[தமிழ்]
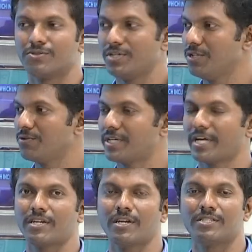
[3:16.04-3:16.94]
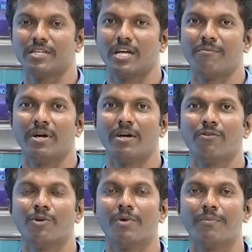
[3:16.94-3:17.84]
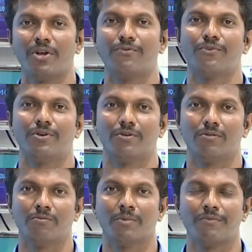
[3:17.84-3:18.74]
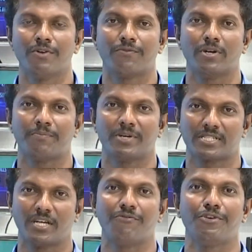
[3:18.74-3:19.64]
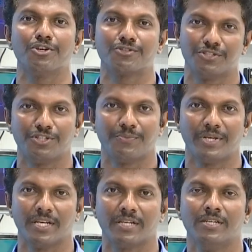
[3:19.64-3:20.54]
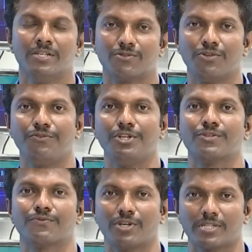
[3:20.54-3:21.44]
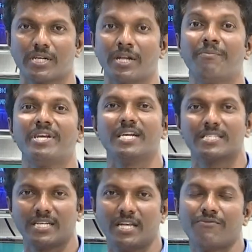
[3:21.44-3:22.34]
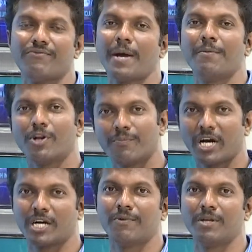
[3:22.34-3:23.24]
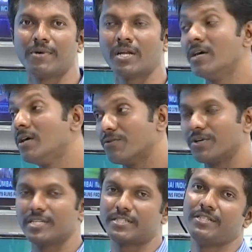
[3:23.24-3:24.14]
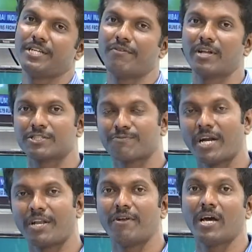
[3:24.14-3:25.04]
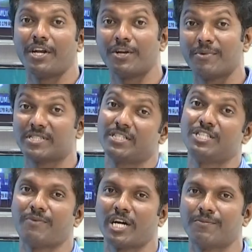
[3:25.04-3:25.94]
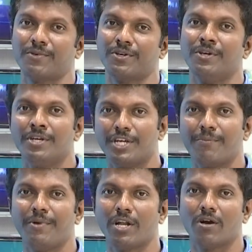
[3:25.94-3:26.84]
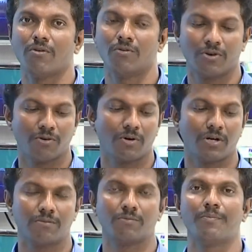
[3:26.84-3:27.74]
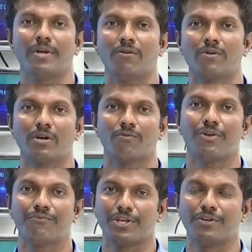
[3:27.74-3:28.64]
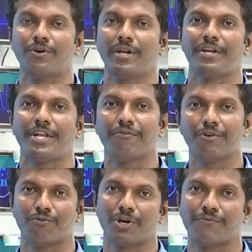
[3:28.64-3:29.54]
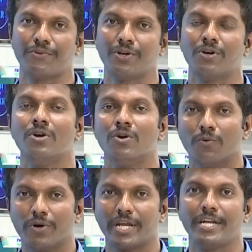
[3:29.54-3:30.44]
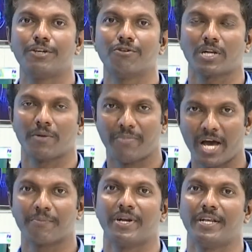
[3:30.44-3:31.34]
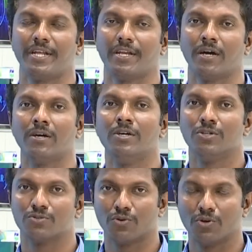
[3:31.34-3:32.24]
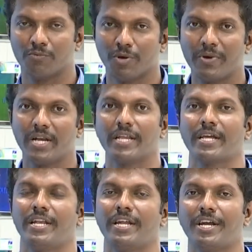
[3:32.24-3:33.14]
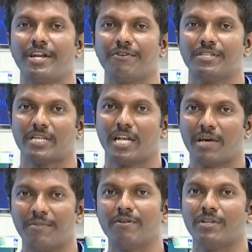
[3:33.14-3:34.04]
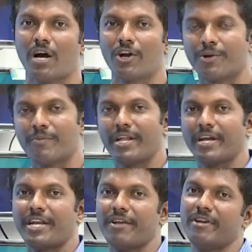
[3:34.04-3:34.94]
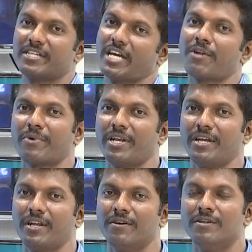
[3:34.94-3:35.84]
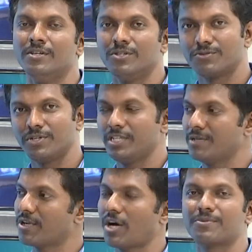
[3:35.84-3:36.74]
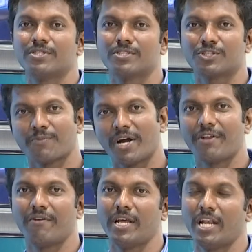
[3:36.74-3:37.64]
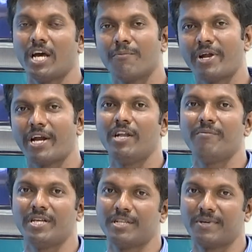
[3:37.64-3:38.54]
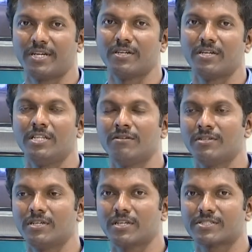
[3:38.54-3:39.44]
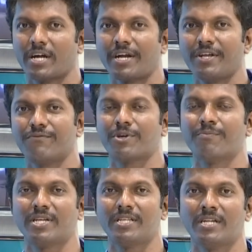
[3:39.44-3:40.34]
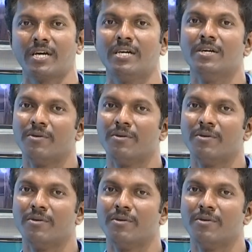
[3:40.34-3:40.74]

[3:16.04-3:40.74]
ஸோ இது ஒரு டெக்னாலஜி இல்லாமல் உங்கள் மொபைல் ஃபோன் உங்கள் மொபைல் ஃபோனில் பர்சனலாக வீடியோஸ் வச்சுருப்பீங்க ஸோ அந்த வீடியோஸ் ஃபோட்டோஸ்லாம் நான் பிக்கர் ஸ்க்ரீனில் ஃபேமிலியோட பார்க்க முடியுமானா ஓஎஸ் இந்த டிவியில் ஸ்மார்ட் டிவியில் ஹண்ட்ரட் பர்சன்டேஜ் பார்க்க முடியும் எப்படின்னா உங்கள் மொபைலோட ஒய்ஃபையும் அண்ட் டிவியோட ஒய்ஃபையும் ஒரே நெட்ஒர்க்கில் பேர் பண்ணிட்டீங்கன்னா ஸோ உங்கள் மொபைலில் இருக்க என்னென்ன டிவைஸ் எல்லாமே வந்து ஆட்டோமேட்டிக்காக டிவியில் ஷேர் பண்ணிக்கலாம் ஸோ இந்த மாதிரி ஆப்ஷன்ஸு ஸ்மார்ட் டிவியில் எல்லா ப்ராண்ட்லையுமே இந்த மாதிரி இருக்குது இது வந்து ஸ்டார்டிங் ஃப்ரம் பார்த்தீங்கன்னா